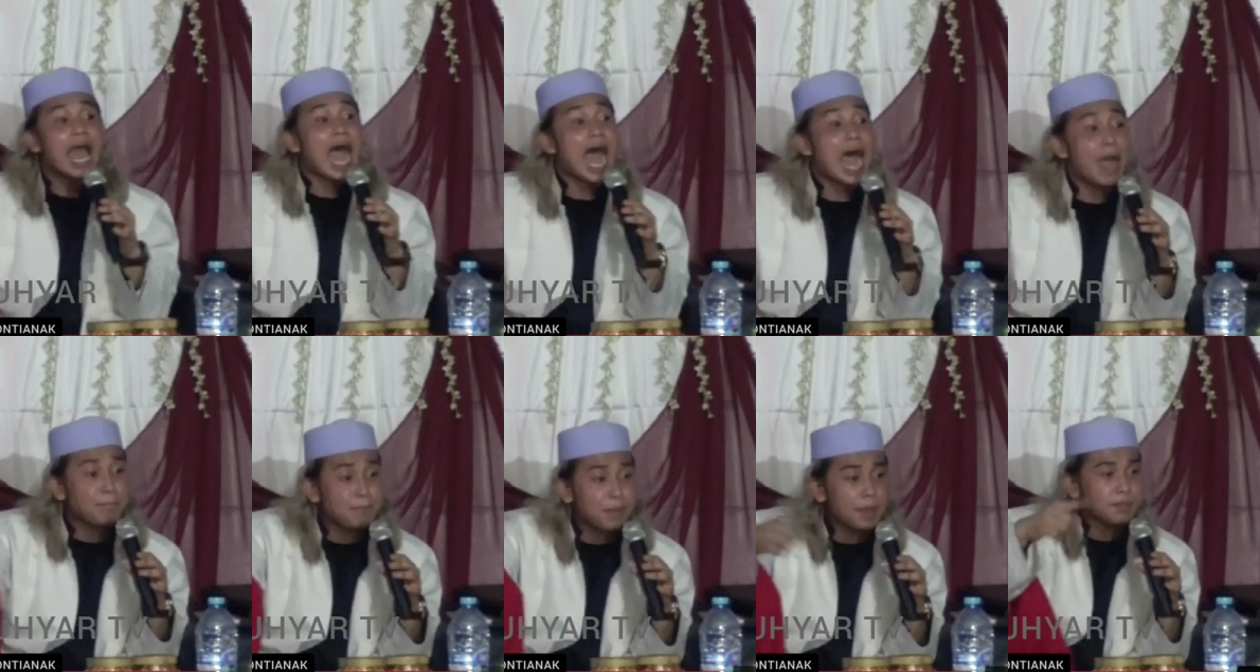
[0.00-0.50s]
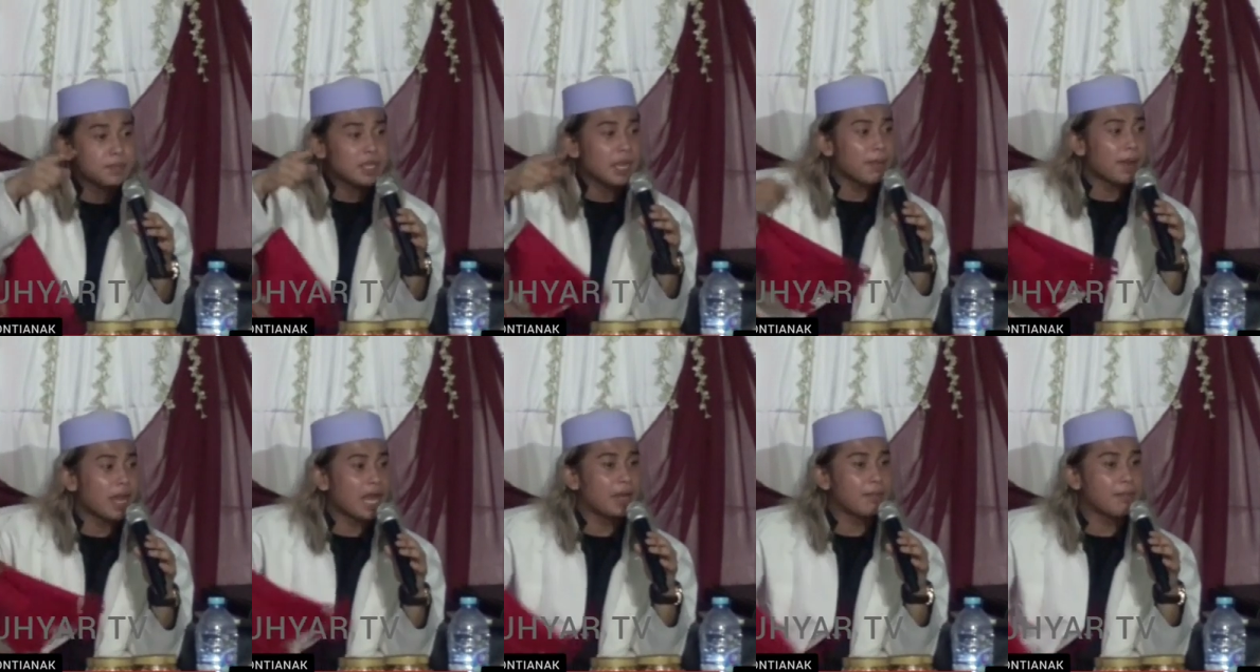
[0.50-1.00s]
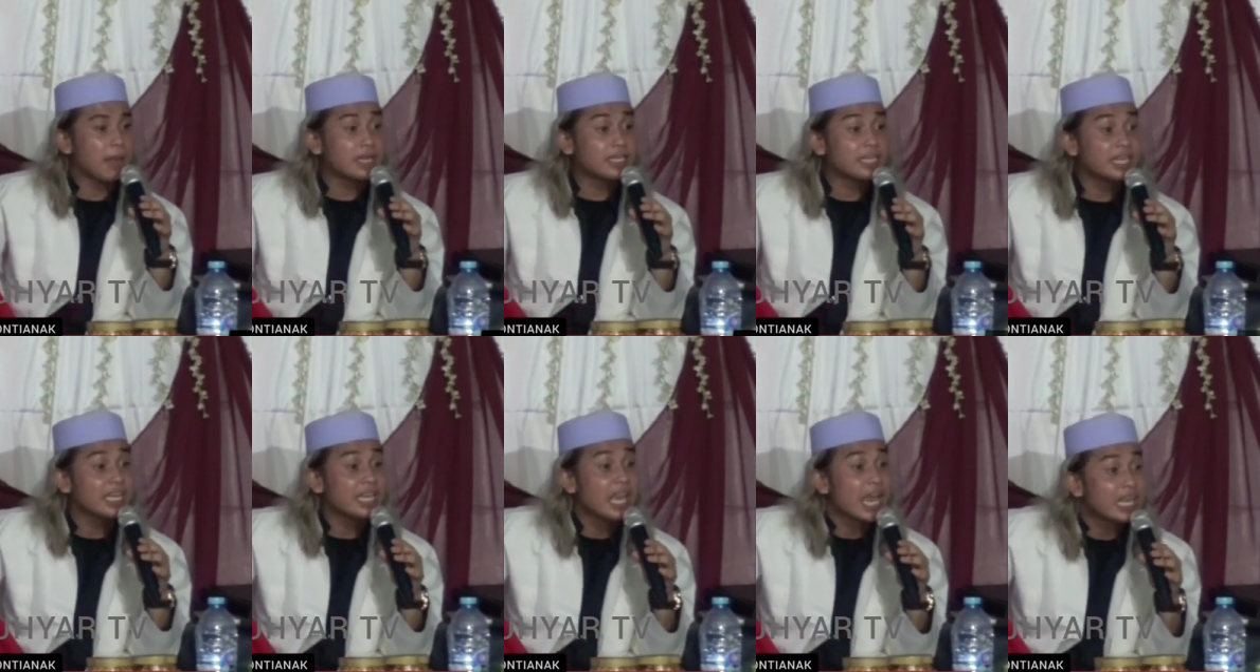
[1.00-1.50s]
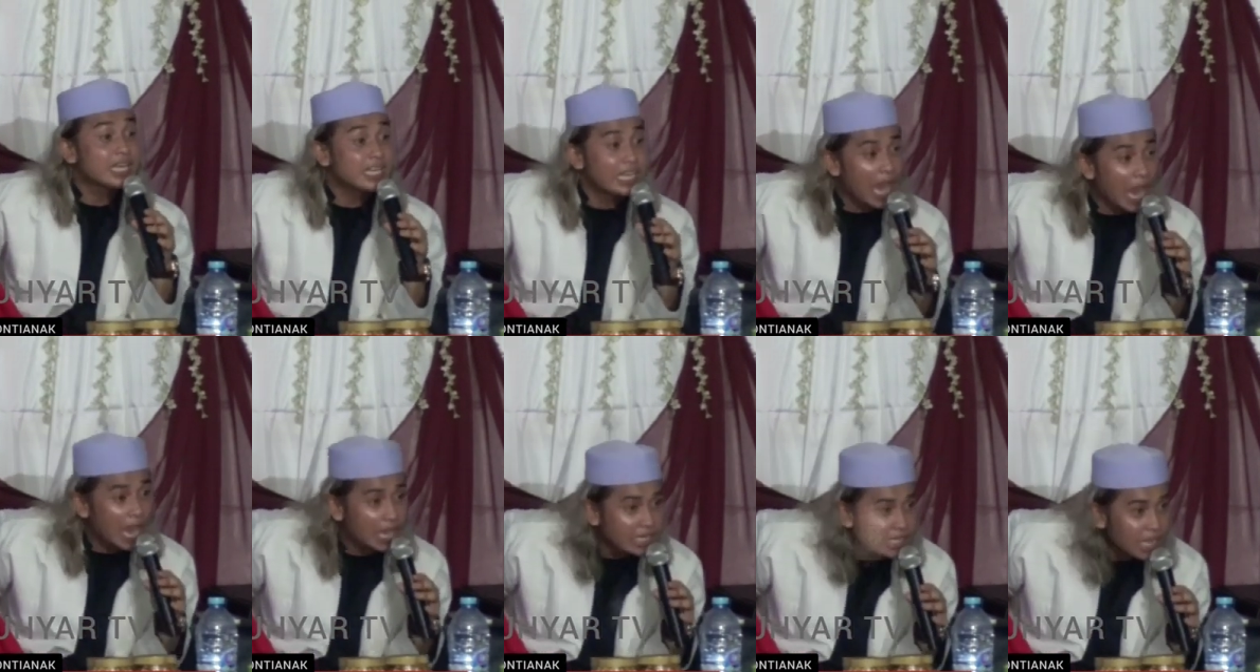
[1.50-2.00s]
habibnya bakal mati,
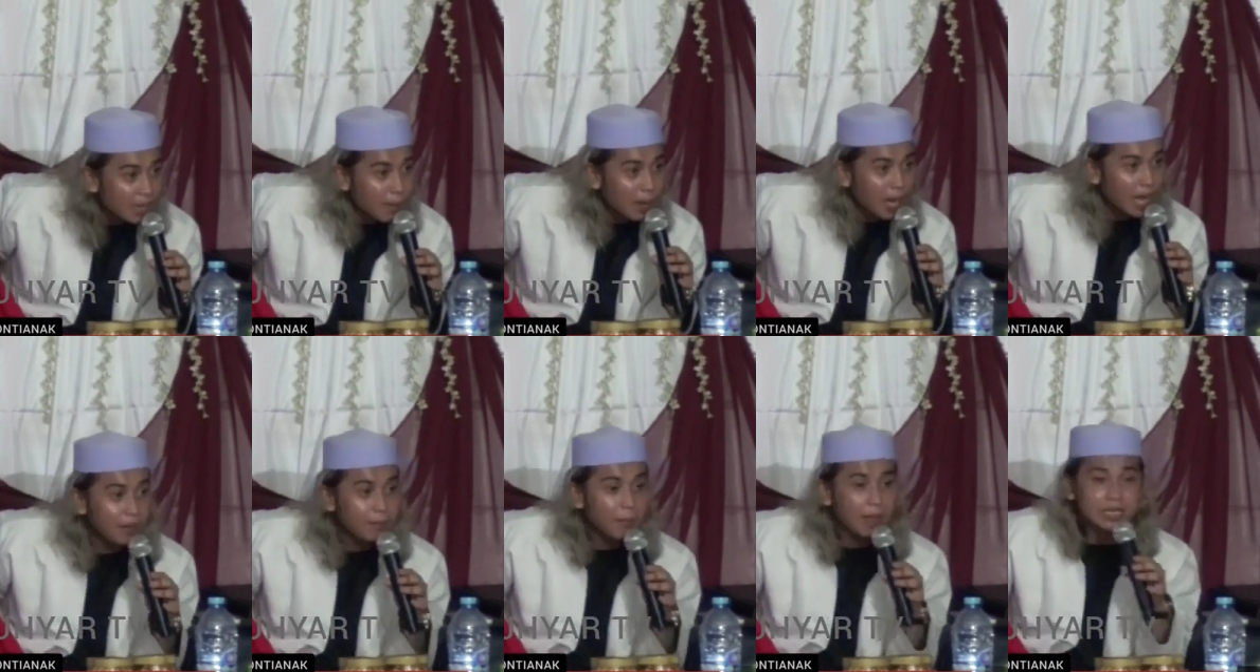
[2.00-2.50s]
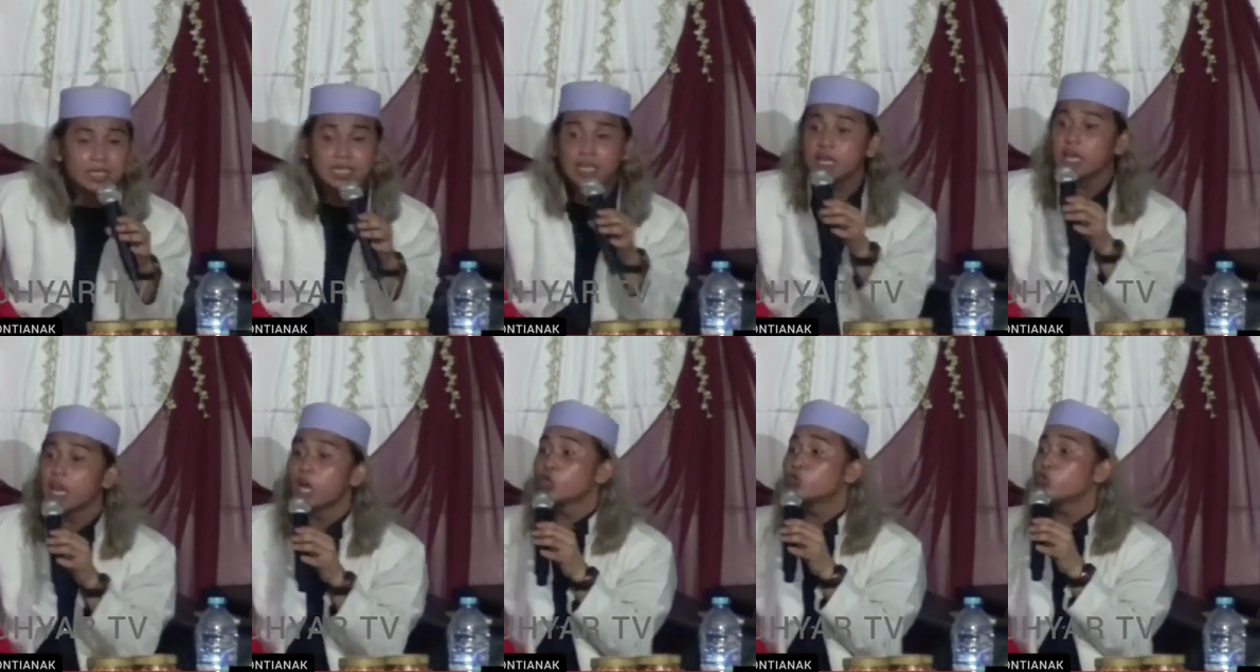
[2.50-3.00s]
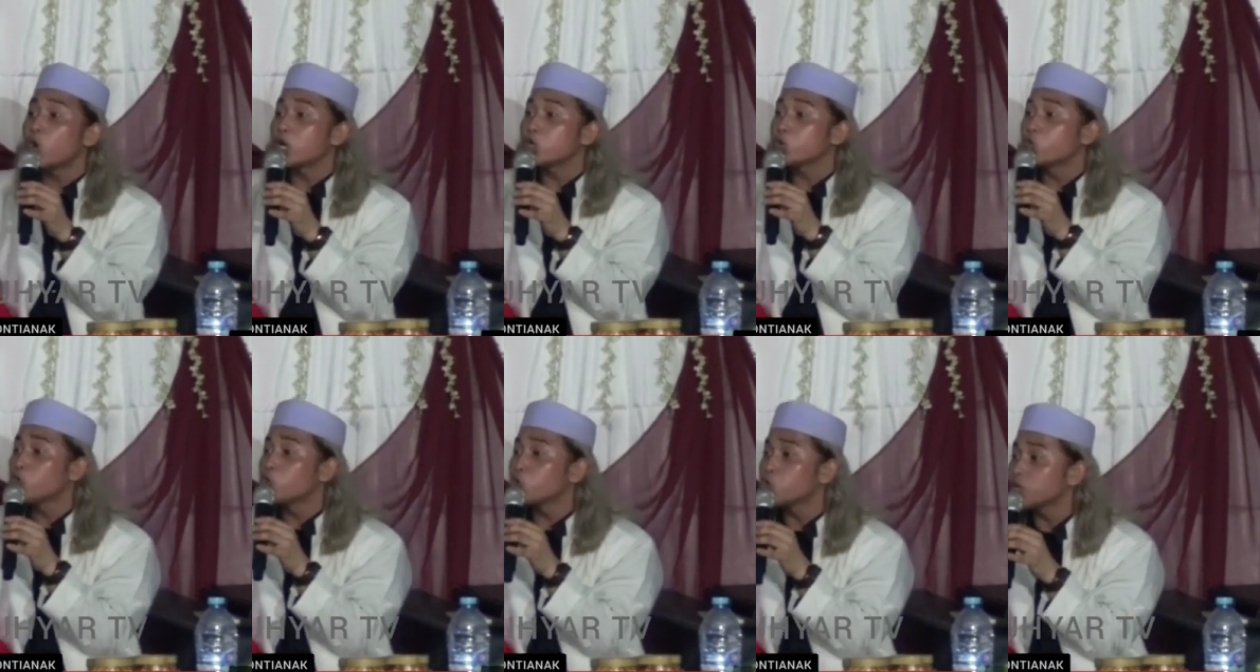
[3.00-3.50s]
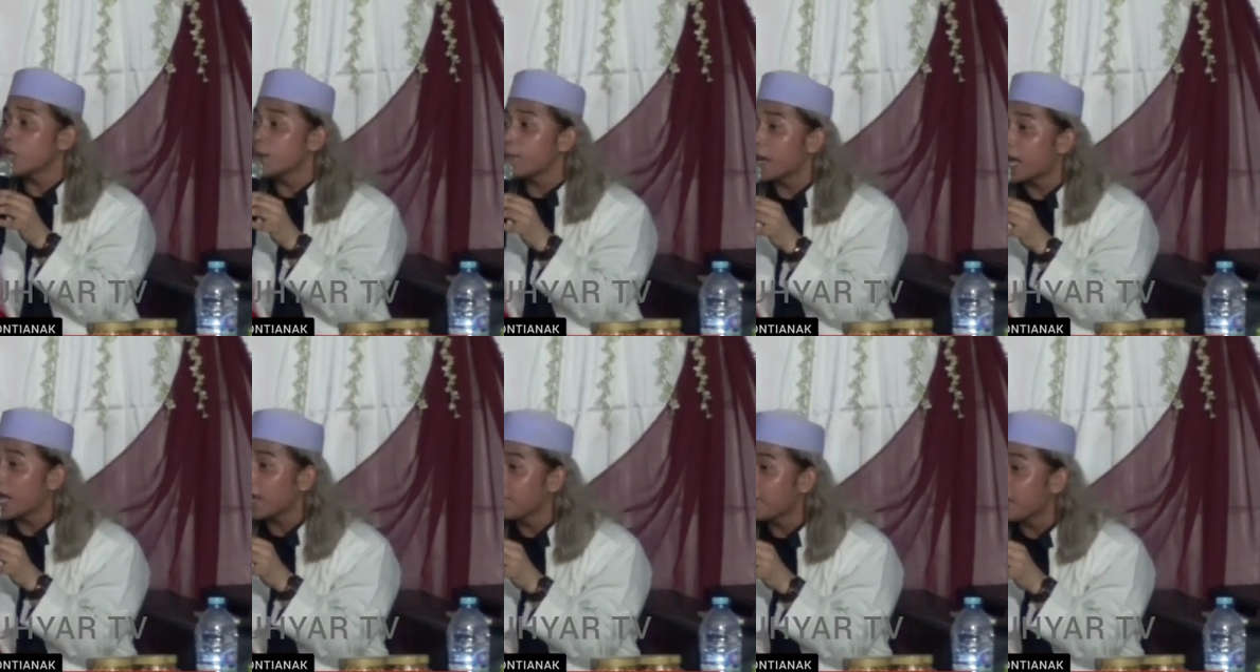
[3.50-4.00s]
kiainya bakal mati, tuan gurunya
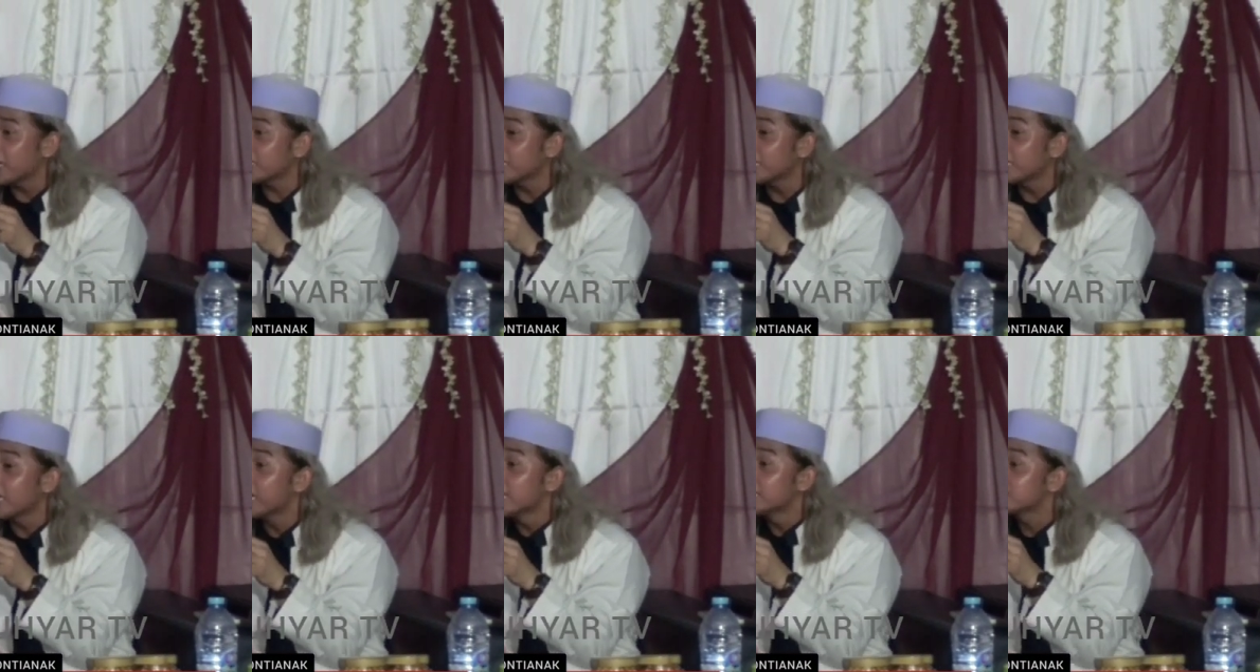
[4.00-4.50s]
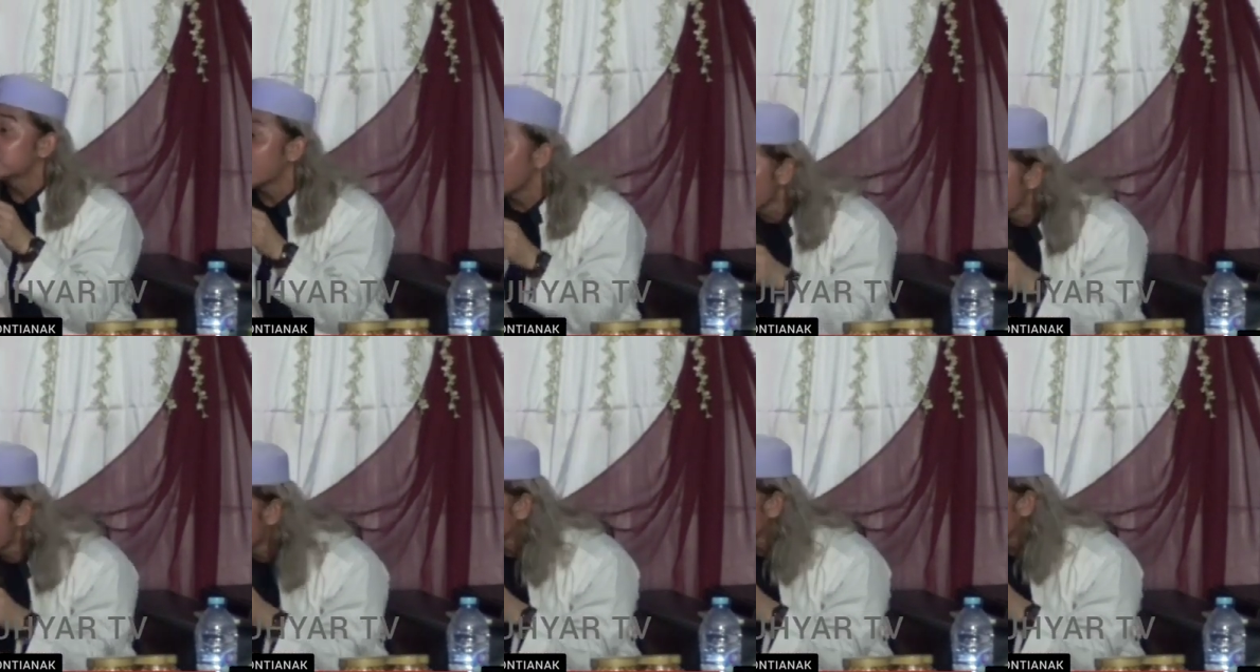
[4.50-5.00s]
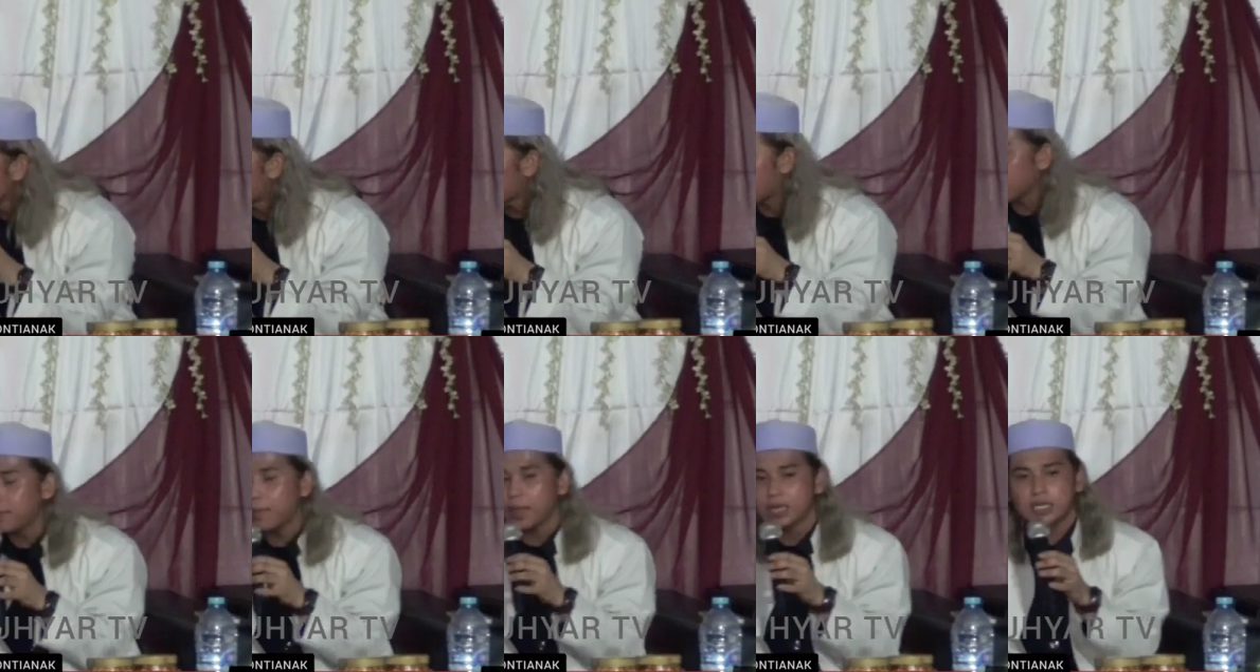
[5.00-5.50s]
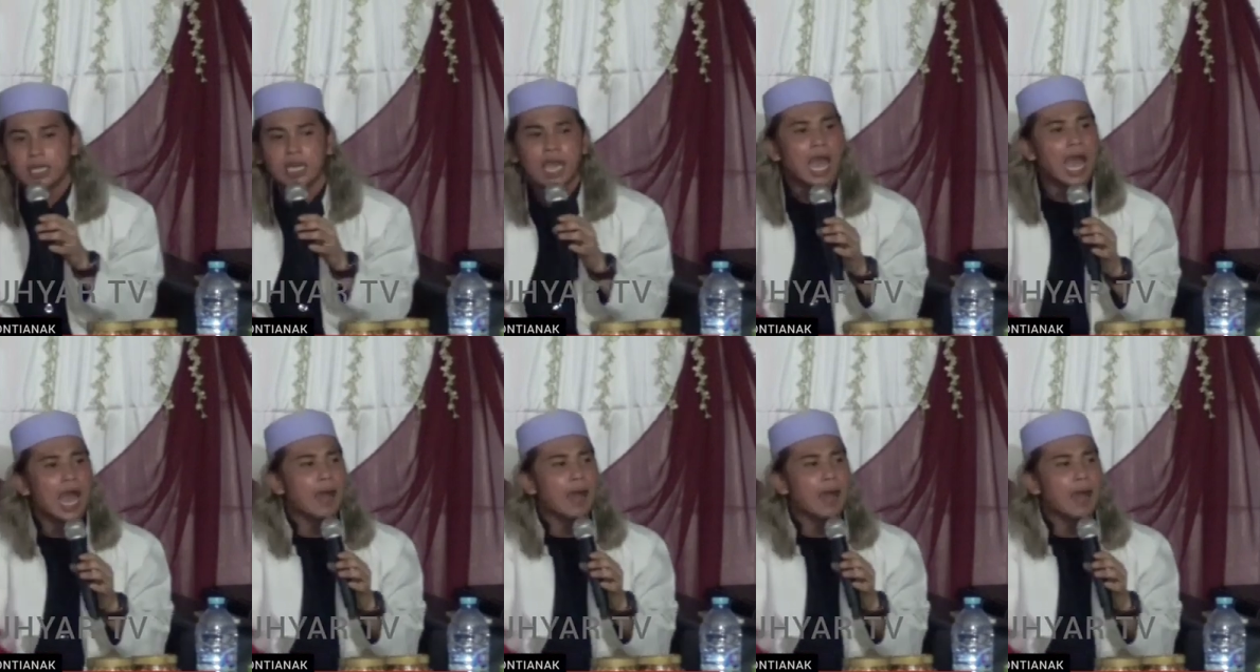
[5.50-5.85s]
bakal mati, semuanya bakal mati.